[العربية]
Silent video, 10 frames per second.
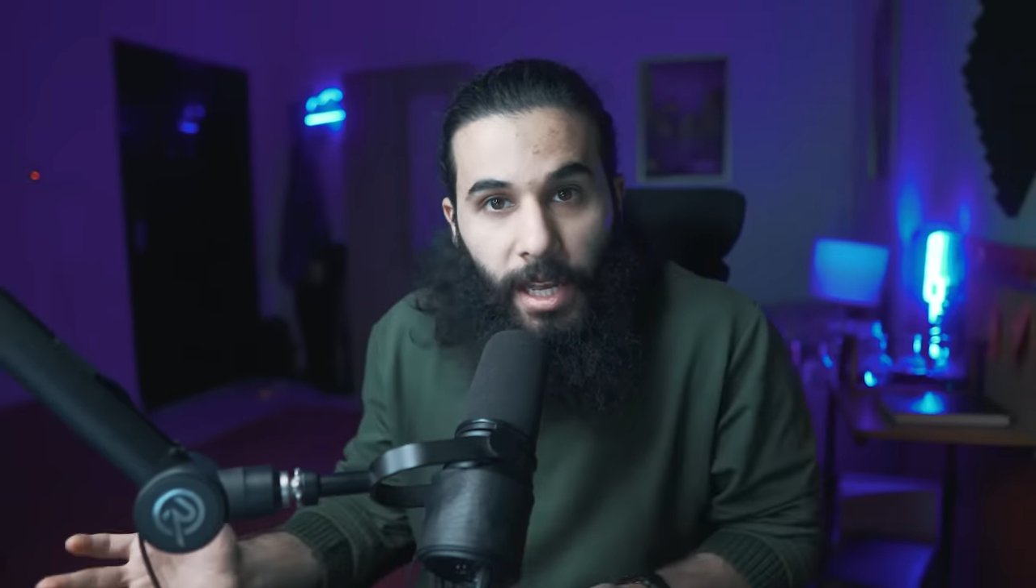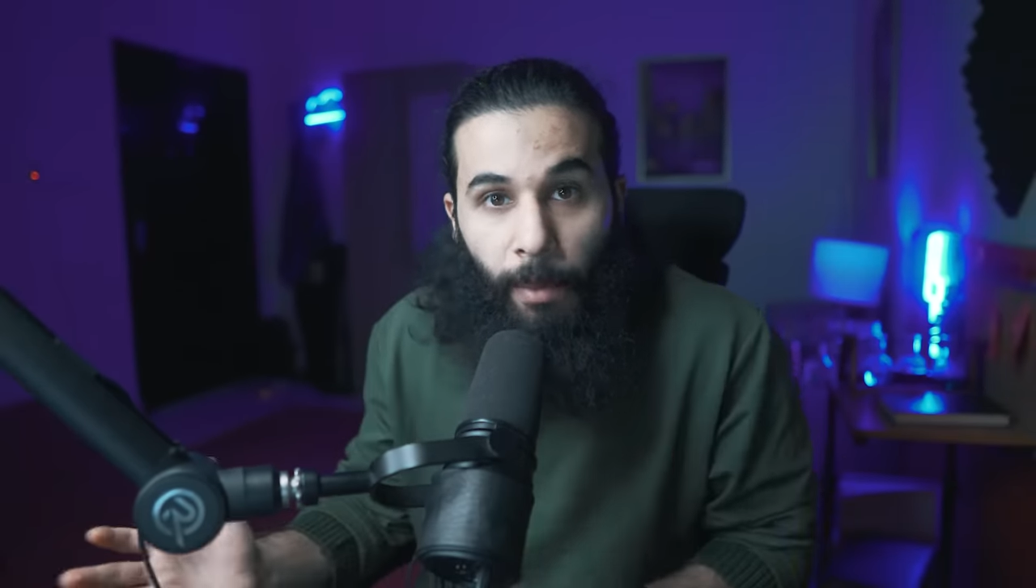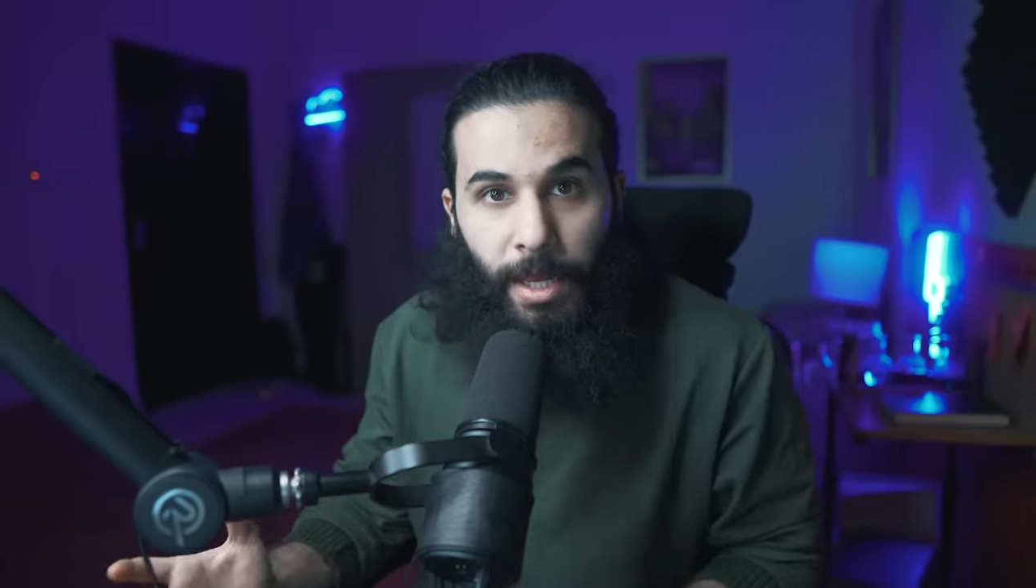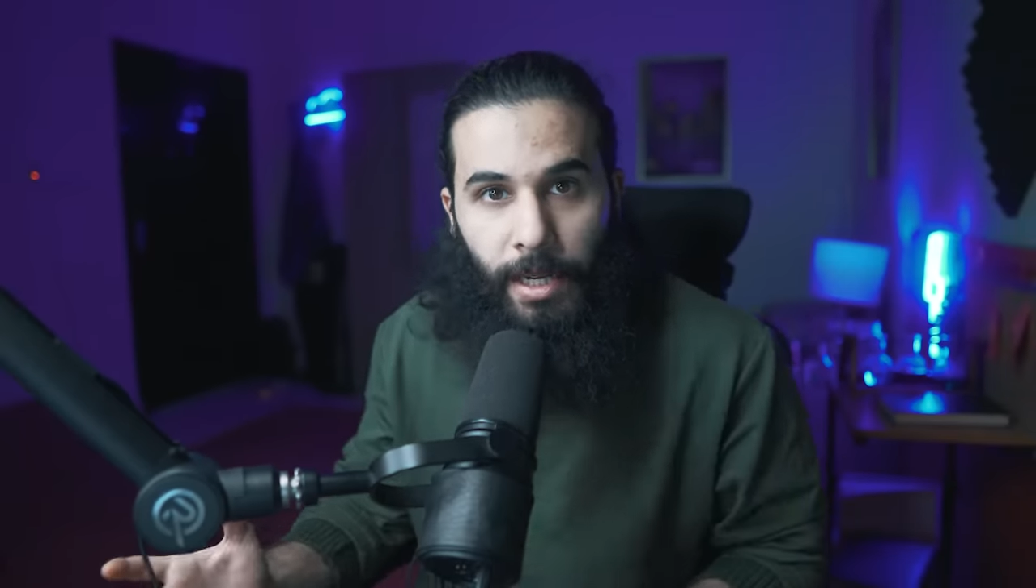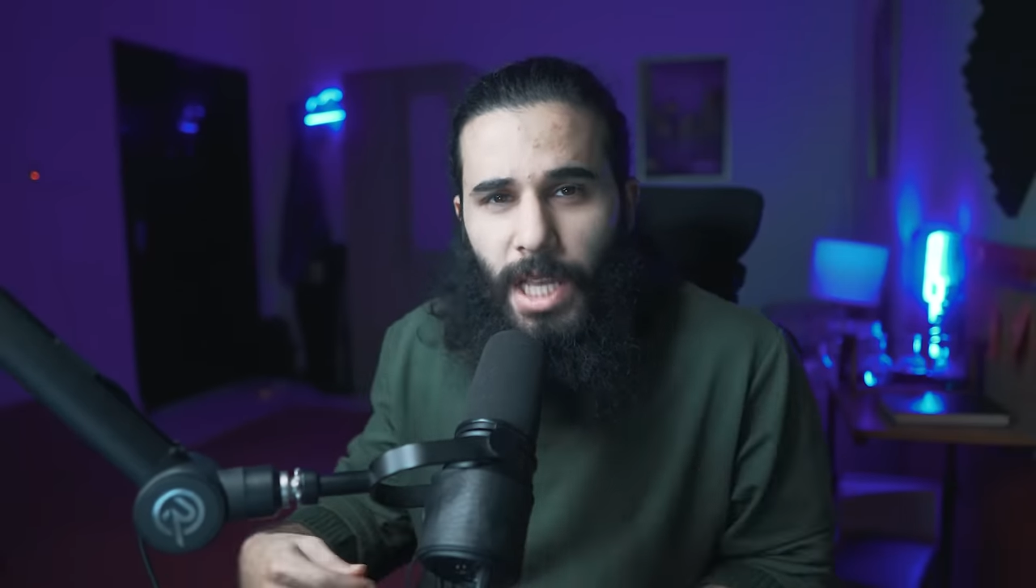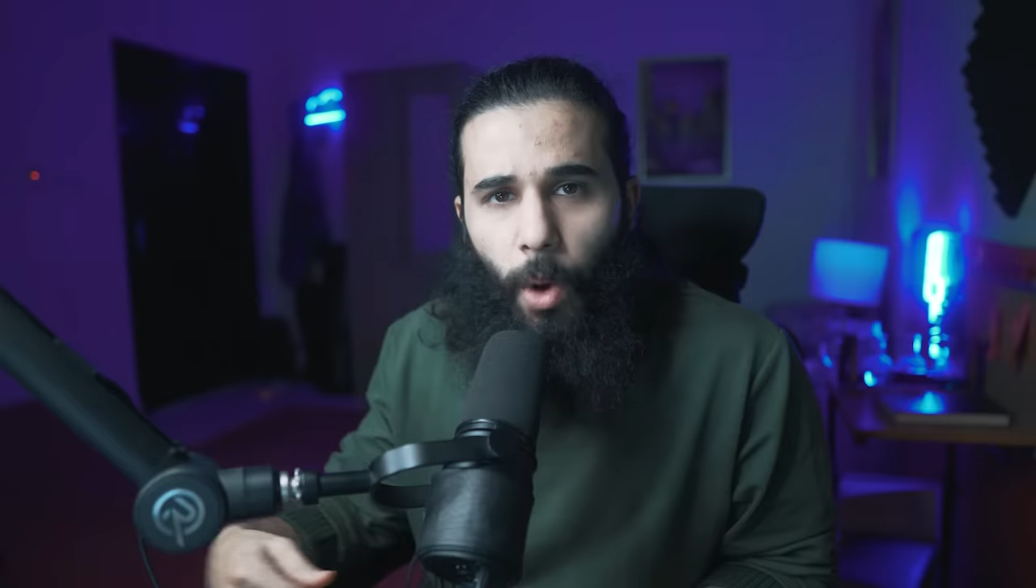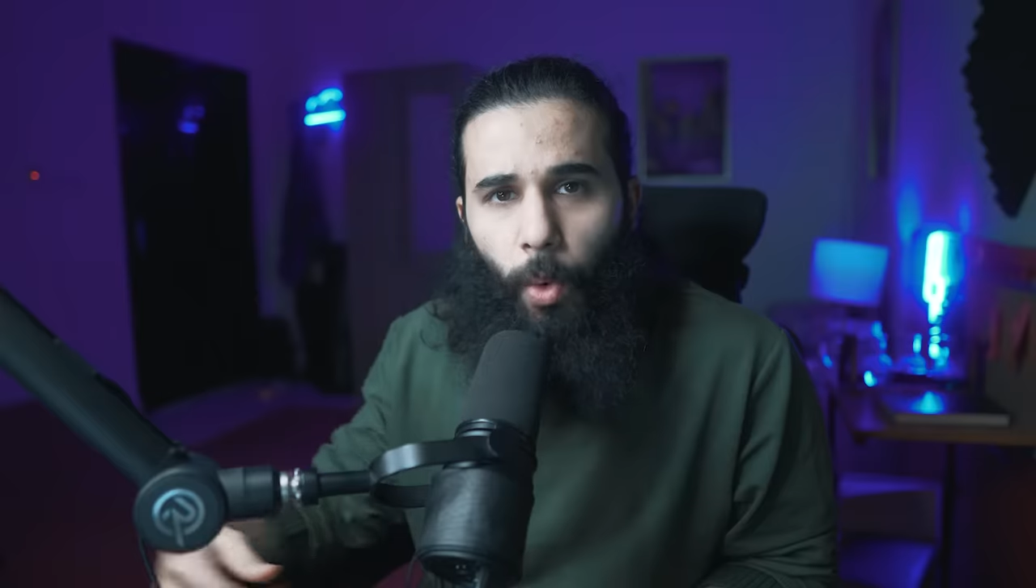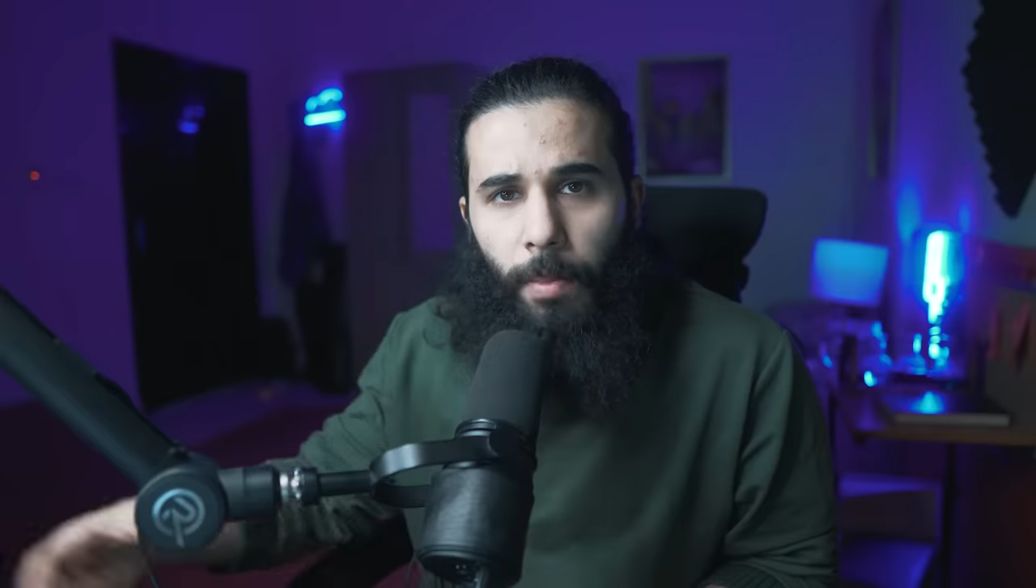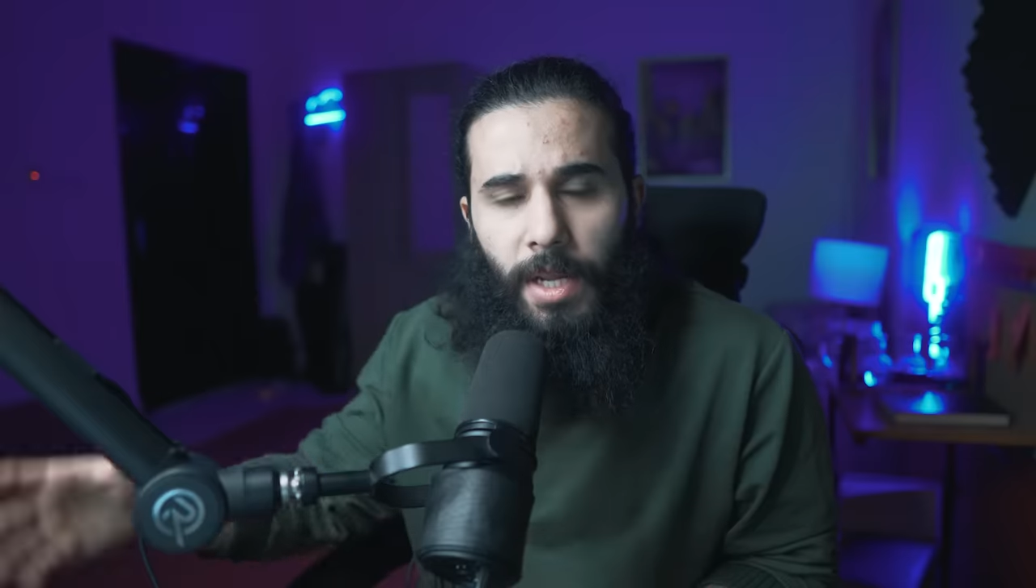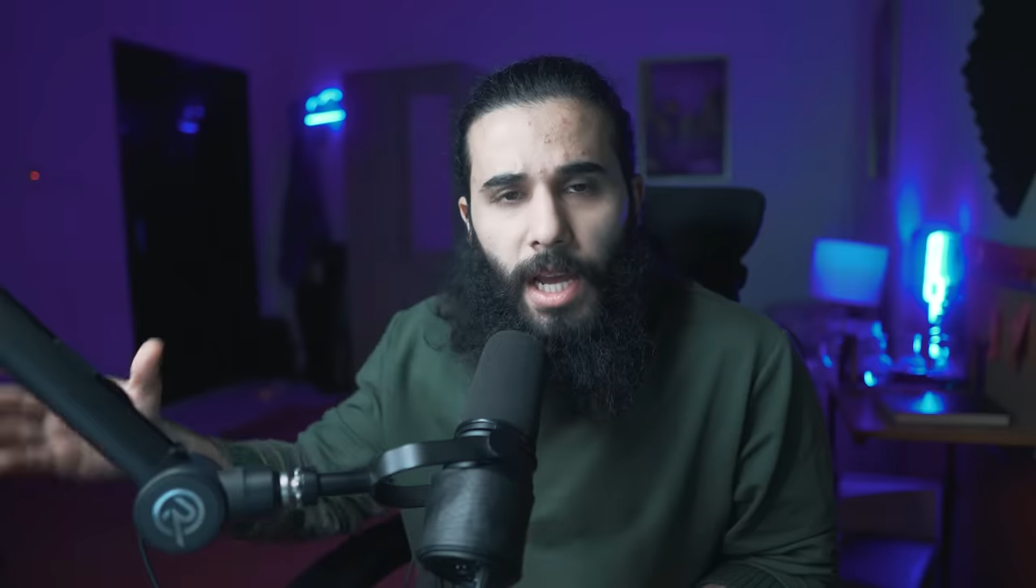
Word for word: كمين بس اول ما